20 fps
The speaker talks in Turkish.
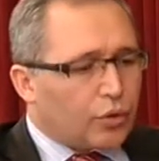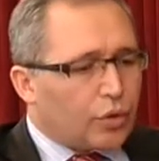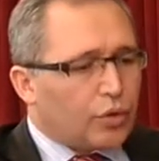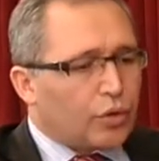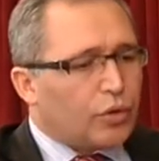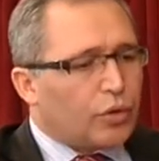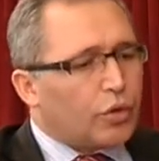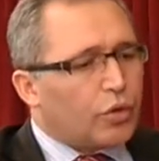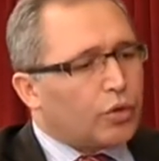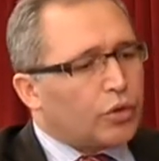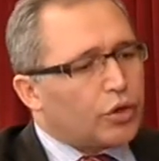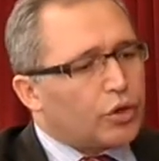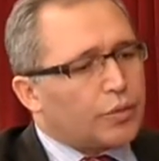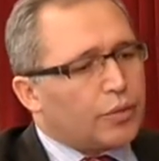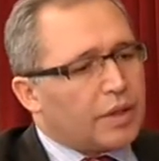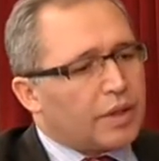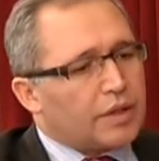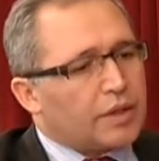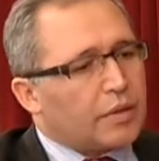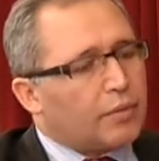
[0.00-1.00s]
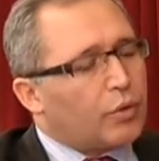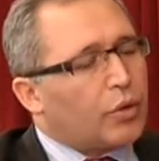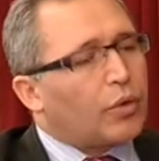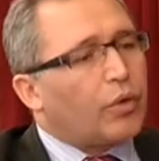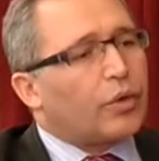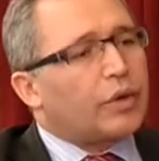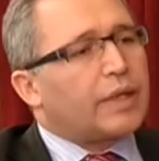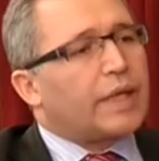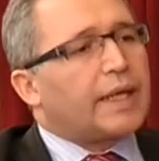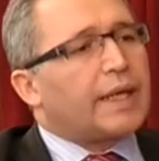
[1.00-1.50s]
Dünkü konuşmanızda bu
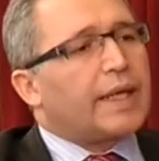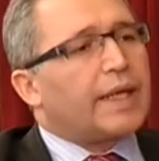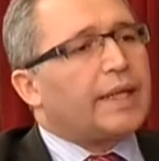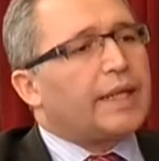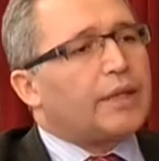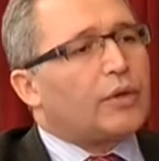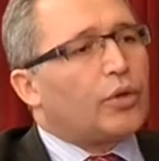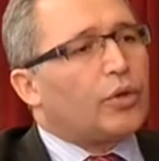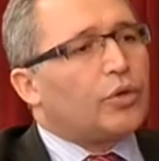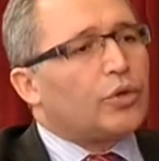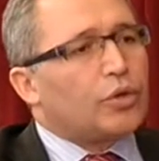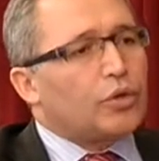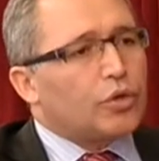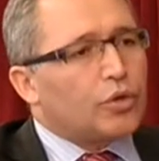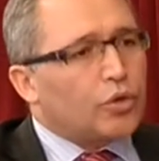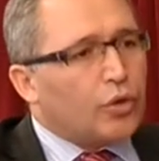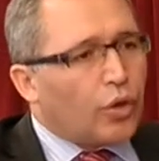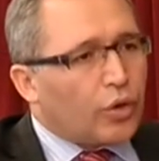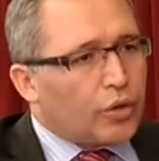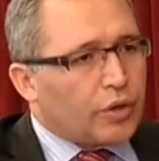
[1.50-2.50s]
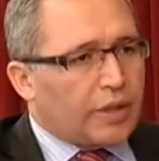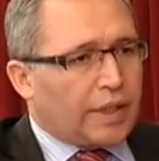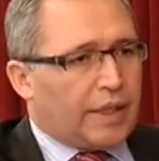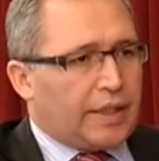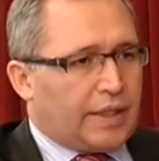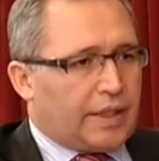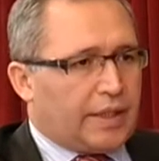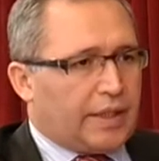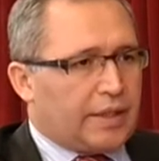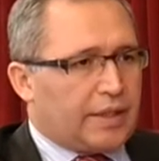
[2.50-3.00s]
konuda geri dönüş yok
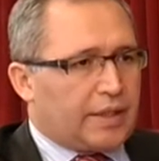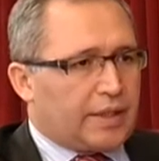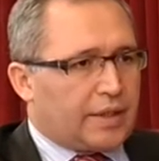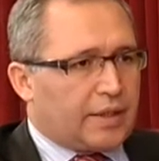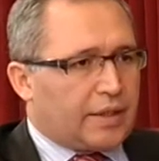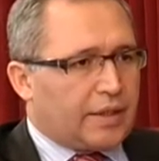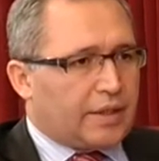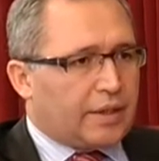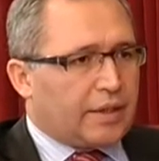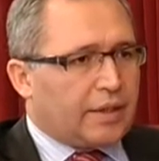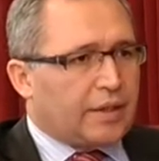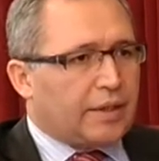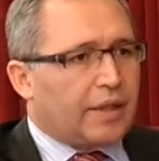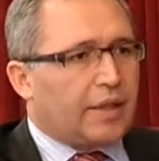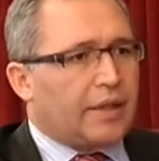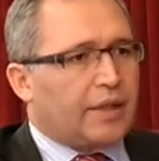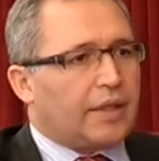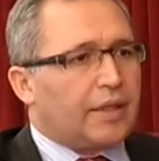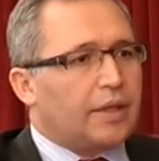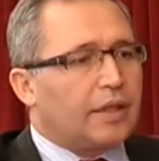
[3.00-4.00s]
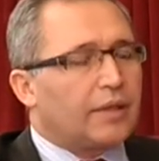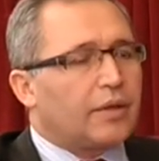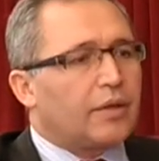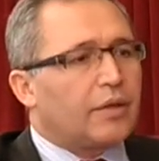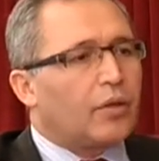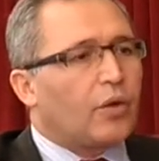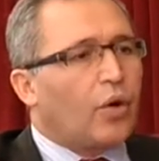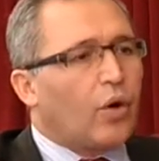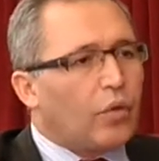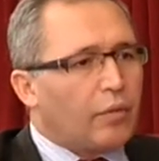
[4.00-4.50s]
dediniz. Olmamalı. Yani
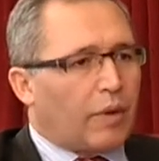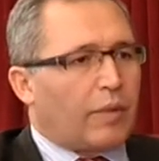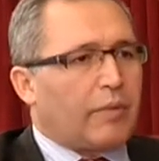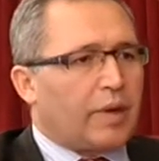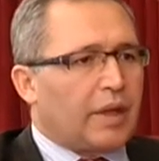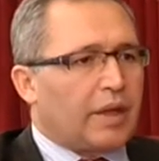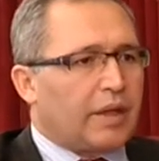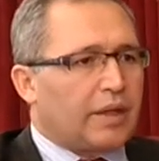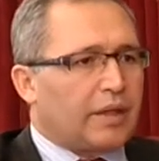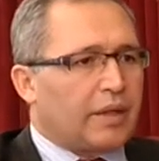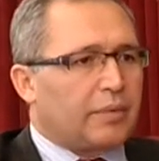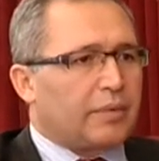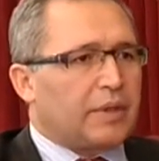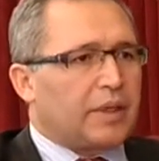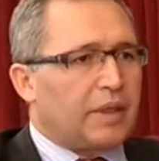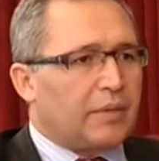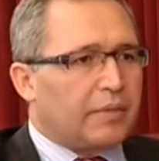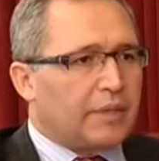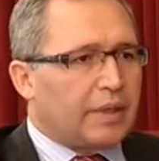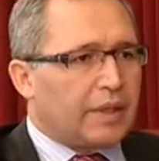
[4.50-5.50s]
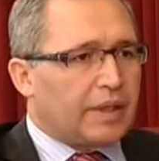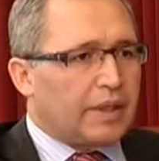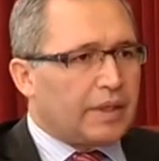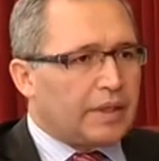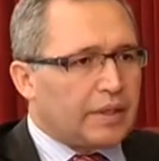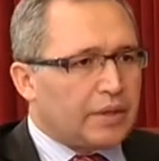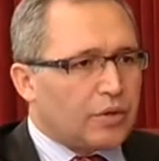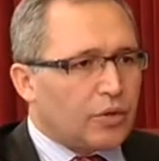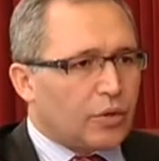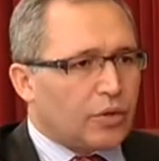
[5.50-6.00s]
olmamalı anlamında mı dediniz?
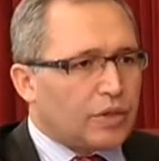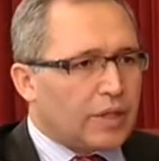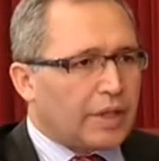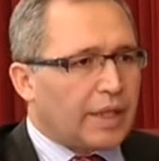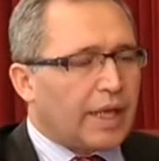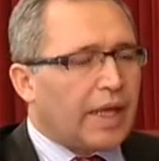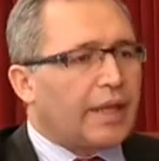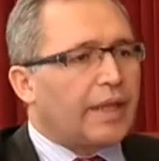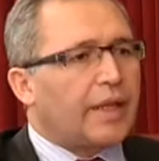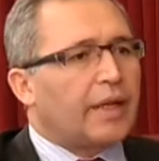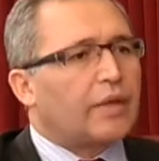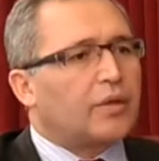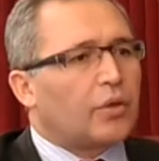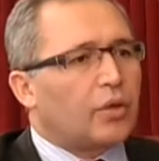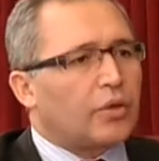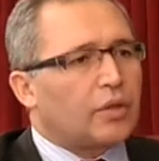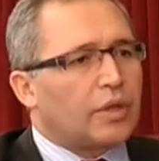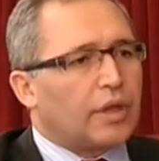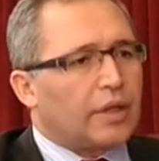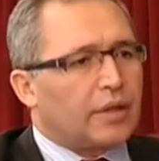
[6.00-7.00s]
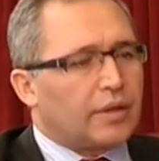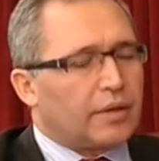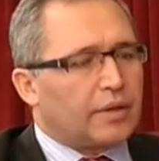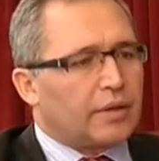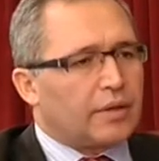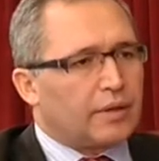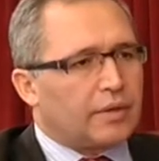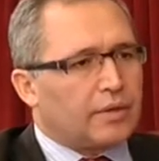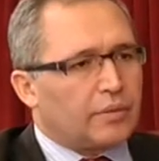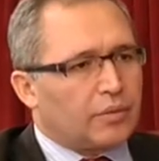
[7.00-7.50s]
Şimdi gayet Yoksa açık. nokta...
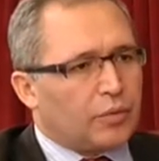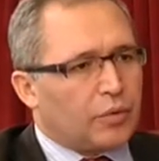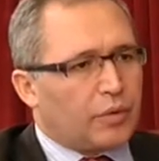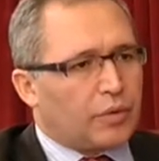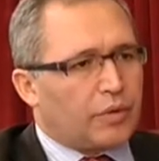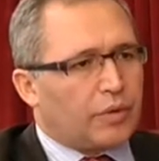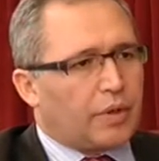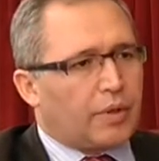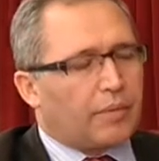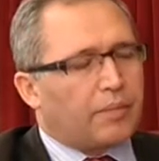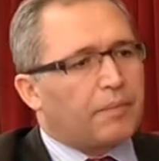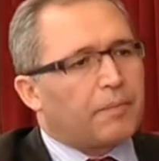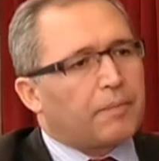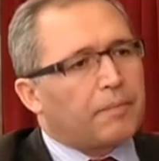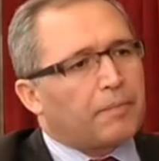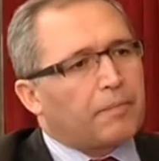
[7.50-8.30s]
E, gayet bu. açık.